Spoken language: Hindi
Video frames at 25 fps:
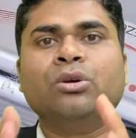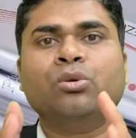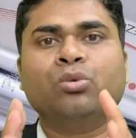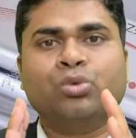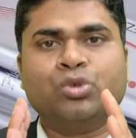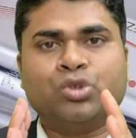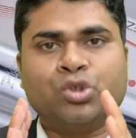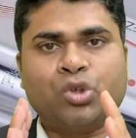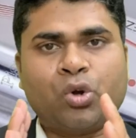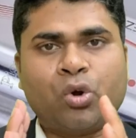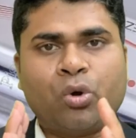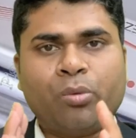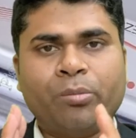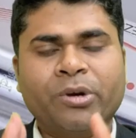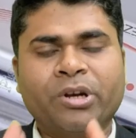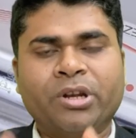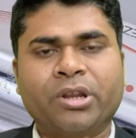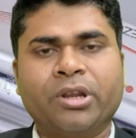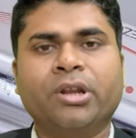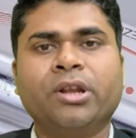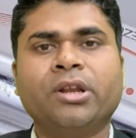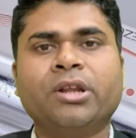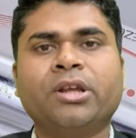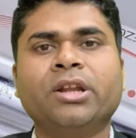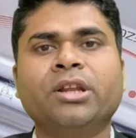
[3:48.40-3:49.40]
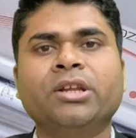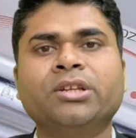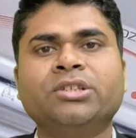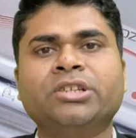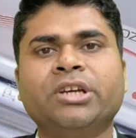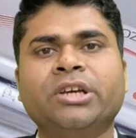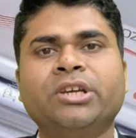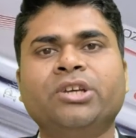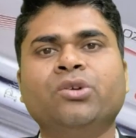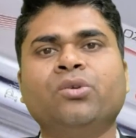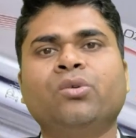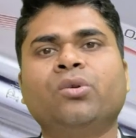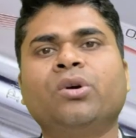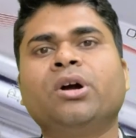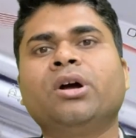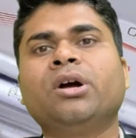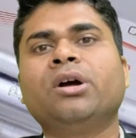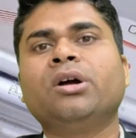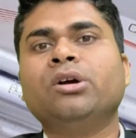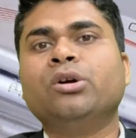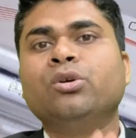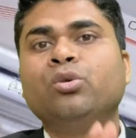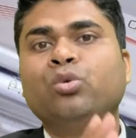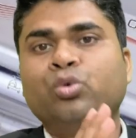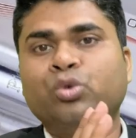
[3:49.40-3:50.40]
कुछ रॉ मटेरियल के लिए चाहिए होगा
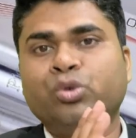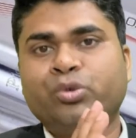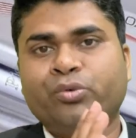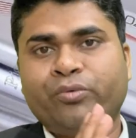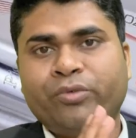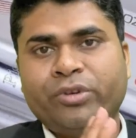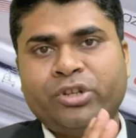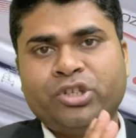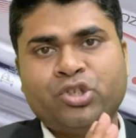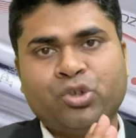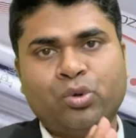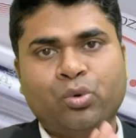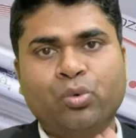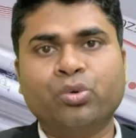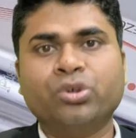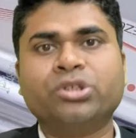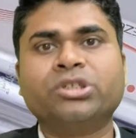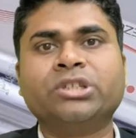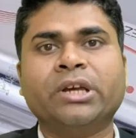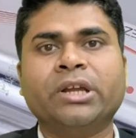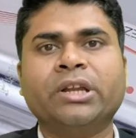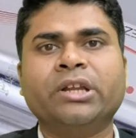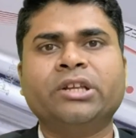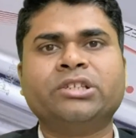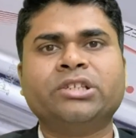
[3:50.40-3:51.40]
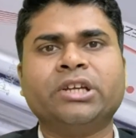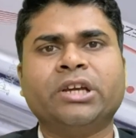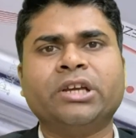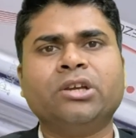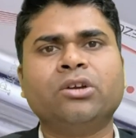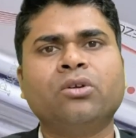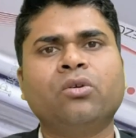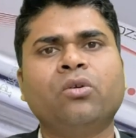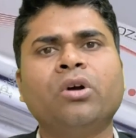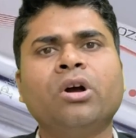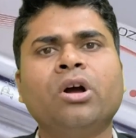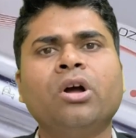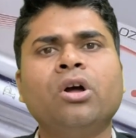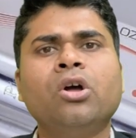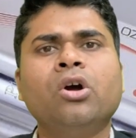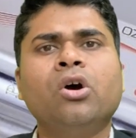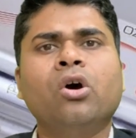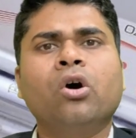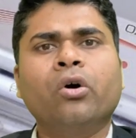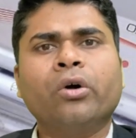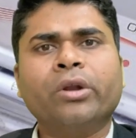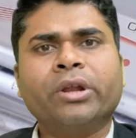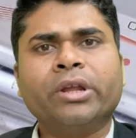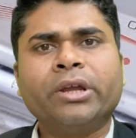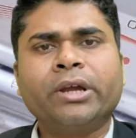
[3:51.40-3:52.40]
कुछ फिनिश गुड्स के लिए चाहिए होगा
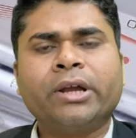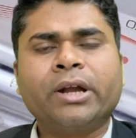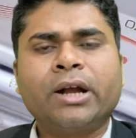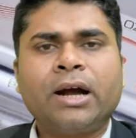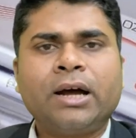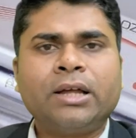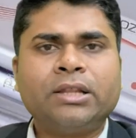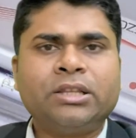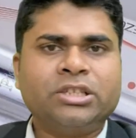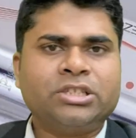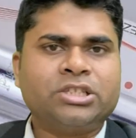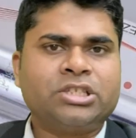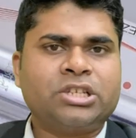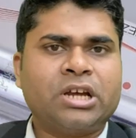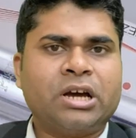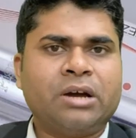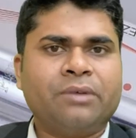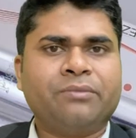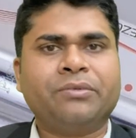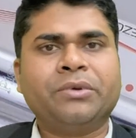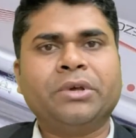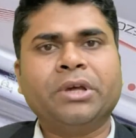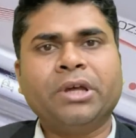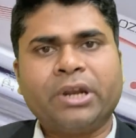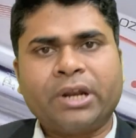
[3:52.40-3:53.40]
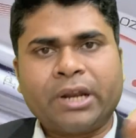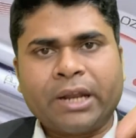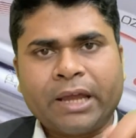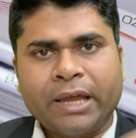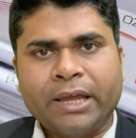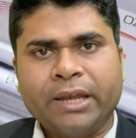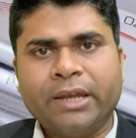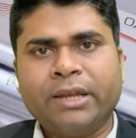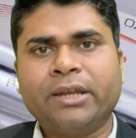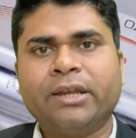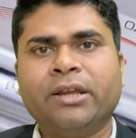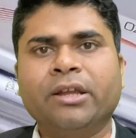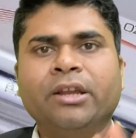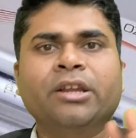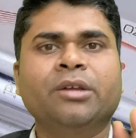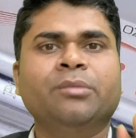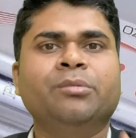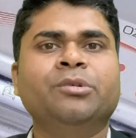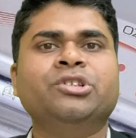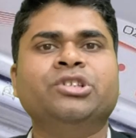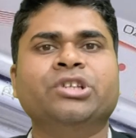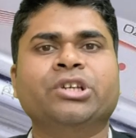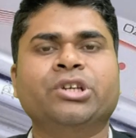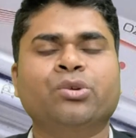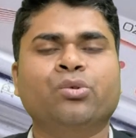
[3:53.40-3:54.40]
और एक आध स्टाफ के रहने के लिए
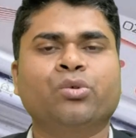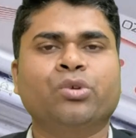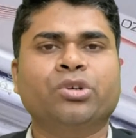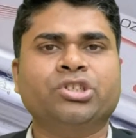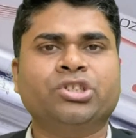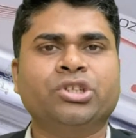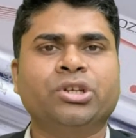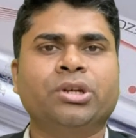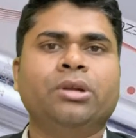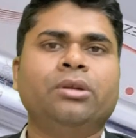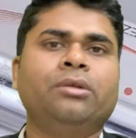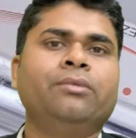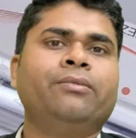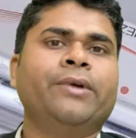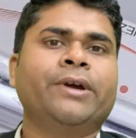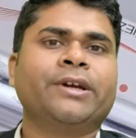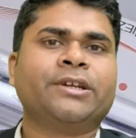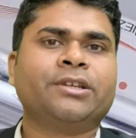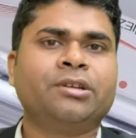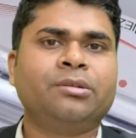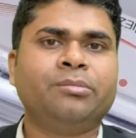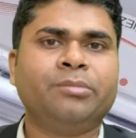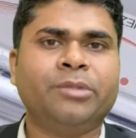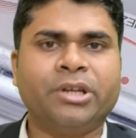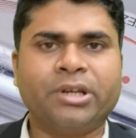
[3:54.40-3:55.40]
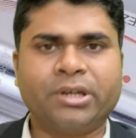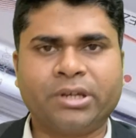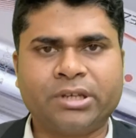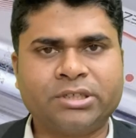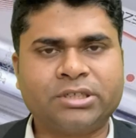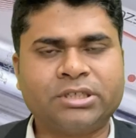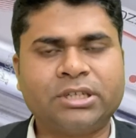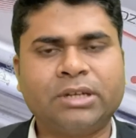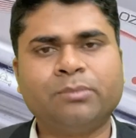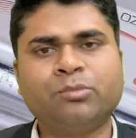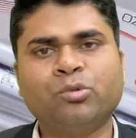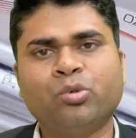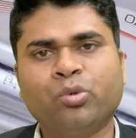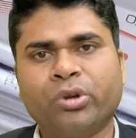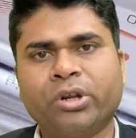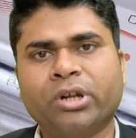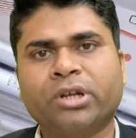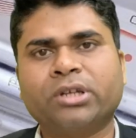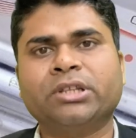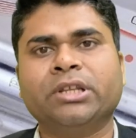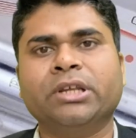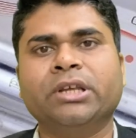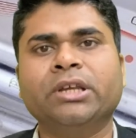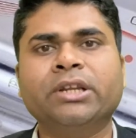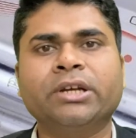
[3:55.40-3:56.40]
भी चाहिए होगा जनरली फैक्ट्री में एक स्टाफ तो
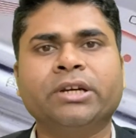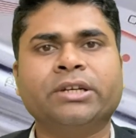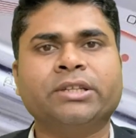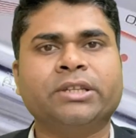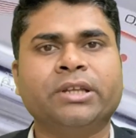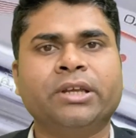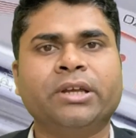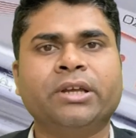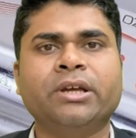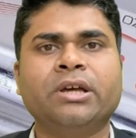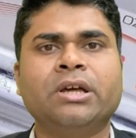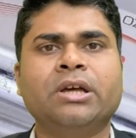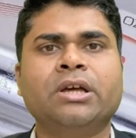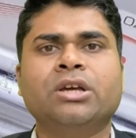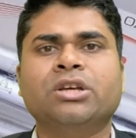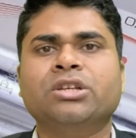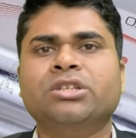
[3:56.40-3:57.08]
रखते ही रखते हैं